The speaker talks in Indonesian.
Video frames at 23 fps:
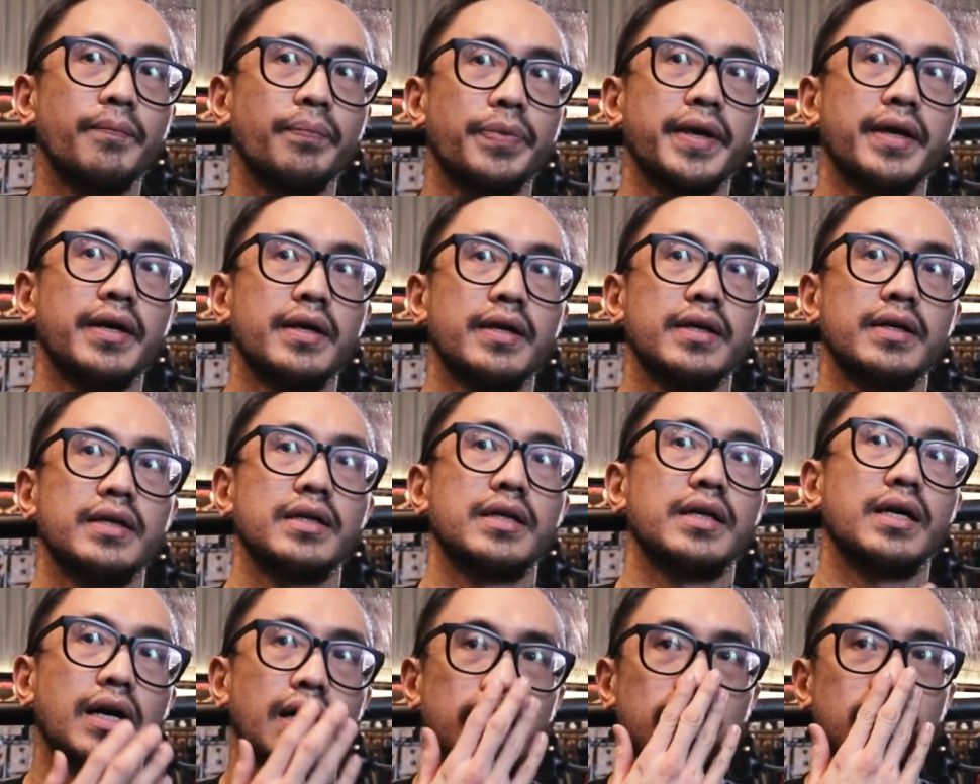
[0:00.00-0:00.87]
-hmm.
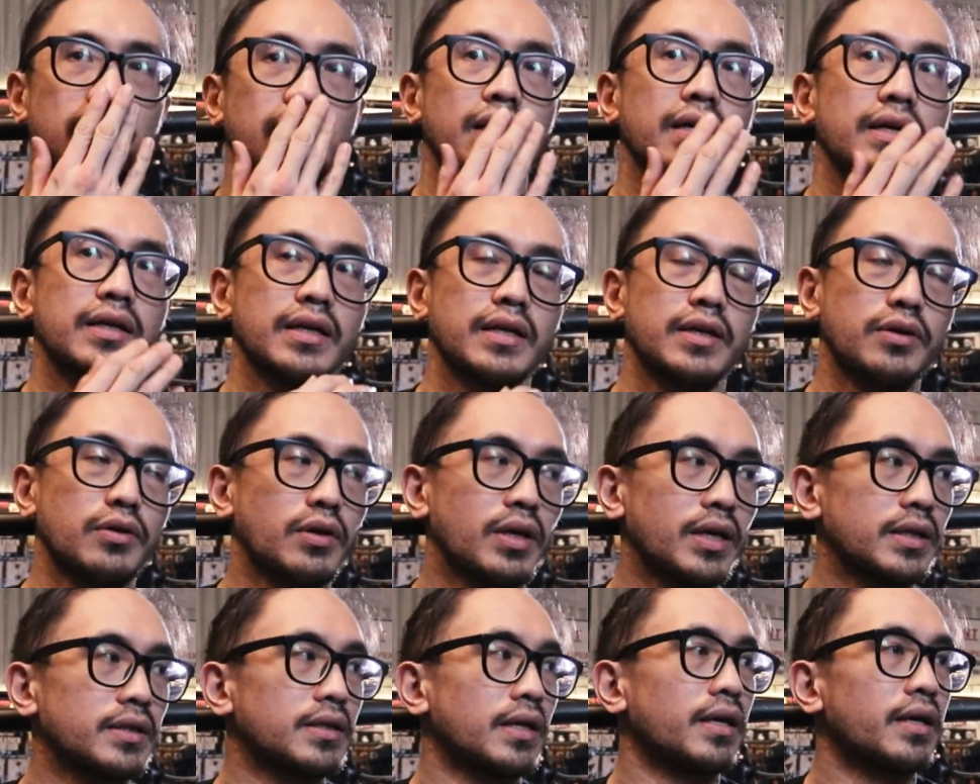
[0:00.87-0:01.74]
ada
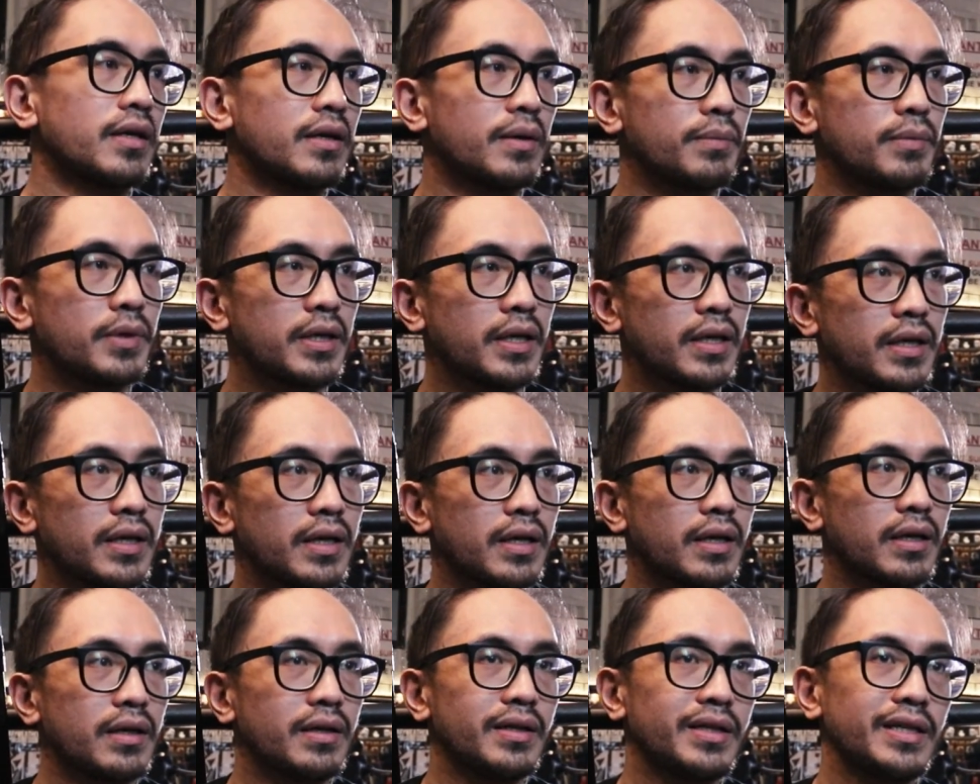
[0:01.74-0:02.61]
idola saya
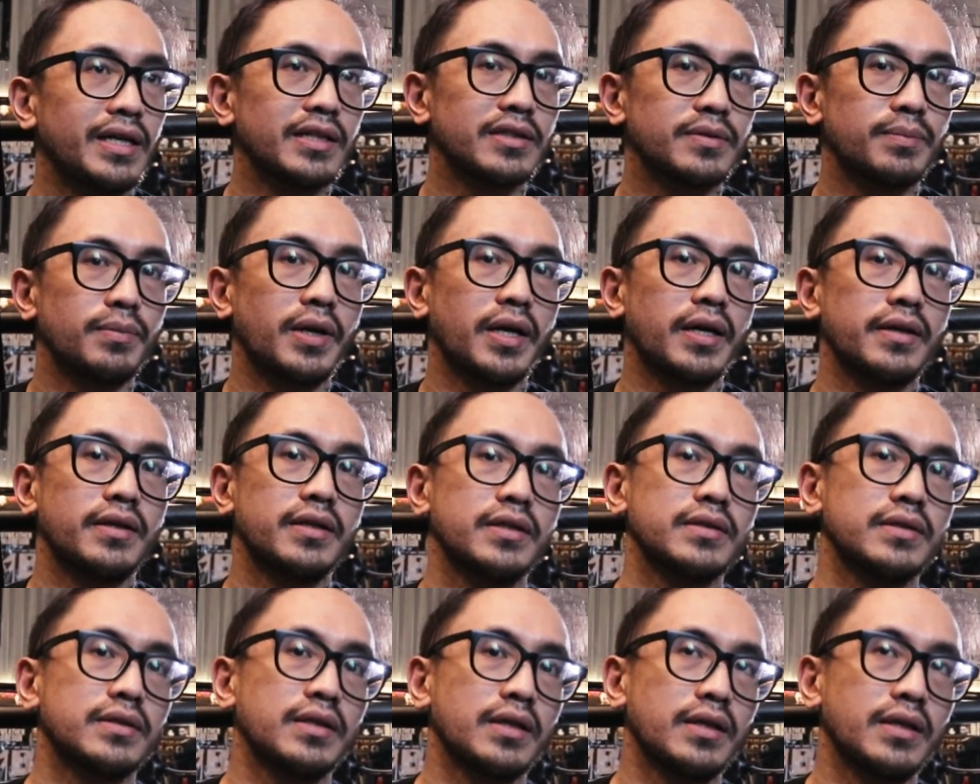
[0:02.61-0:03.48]
namanya Diaz
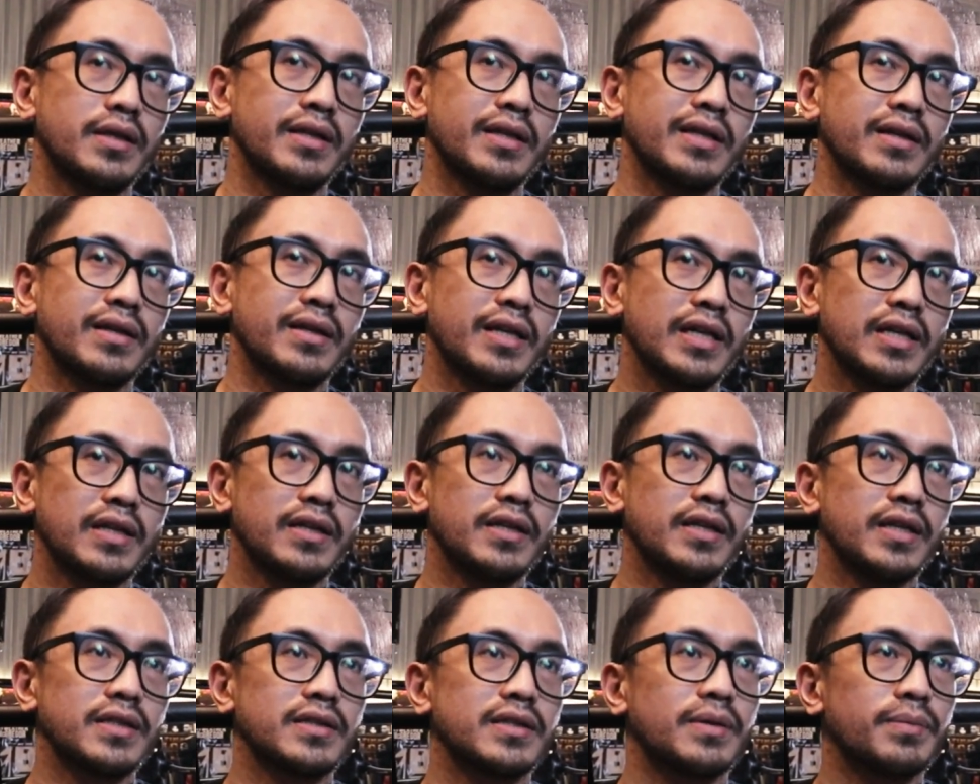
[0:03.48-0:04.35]
Brothers, jadi Nick
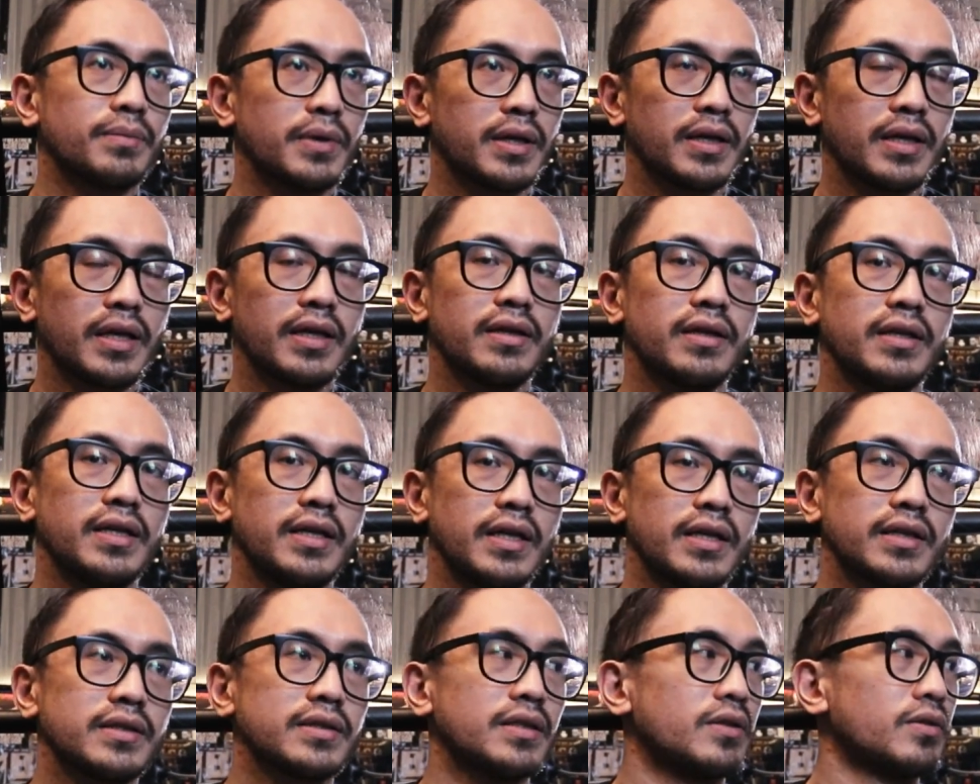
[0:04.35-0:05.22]
Diaz sama Nick -hmm.
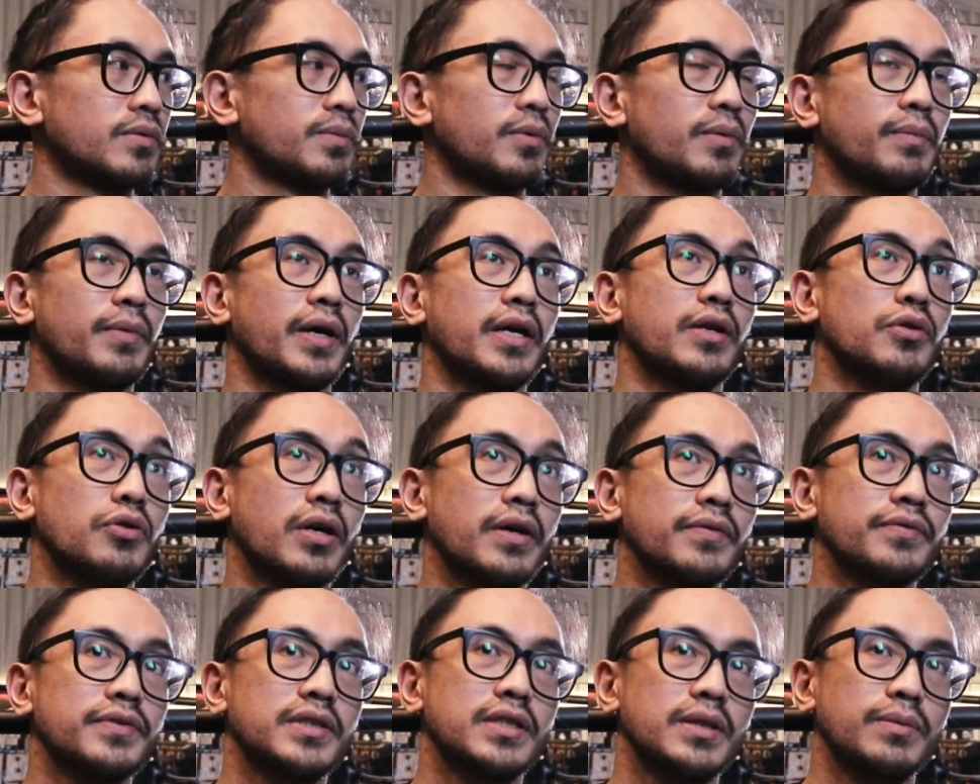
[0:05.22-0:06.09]
Diaz itu pemain
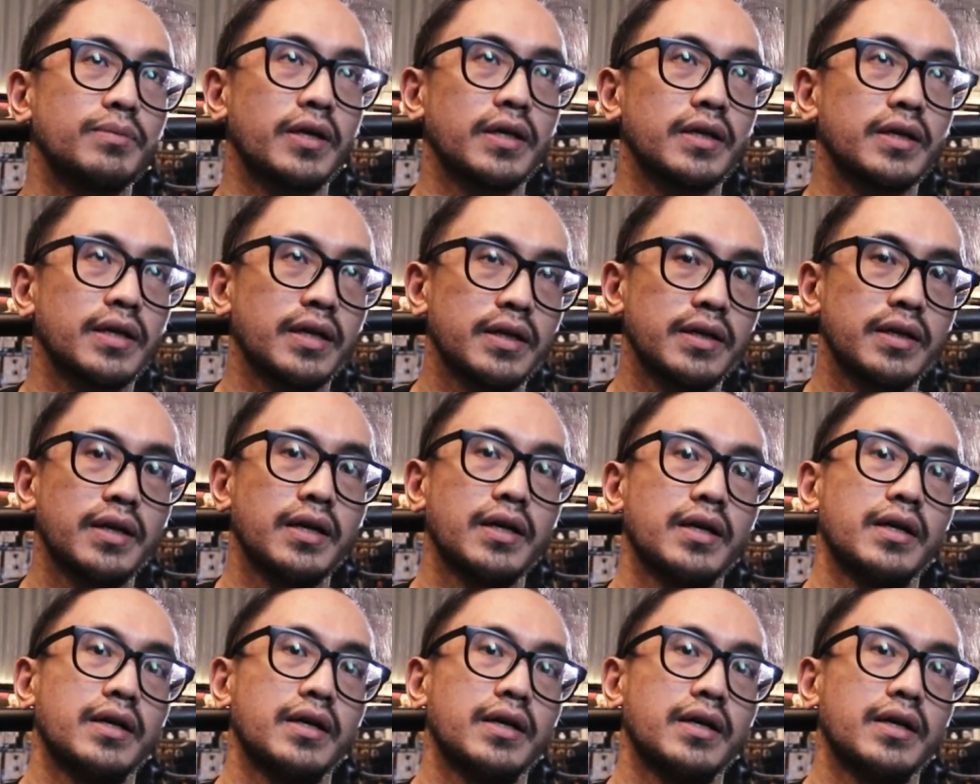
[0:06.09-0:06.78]
UFC mereka.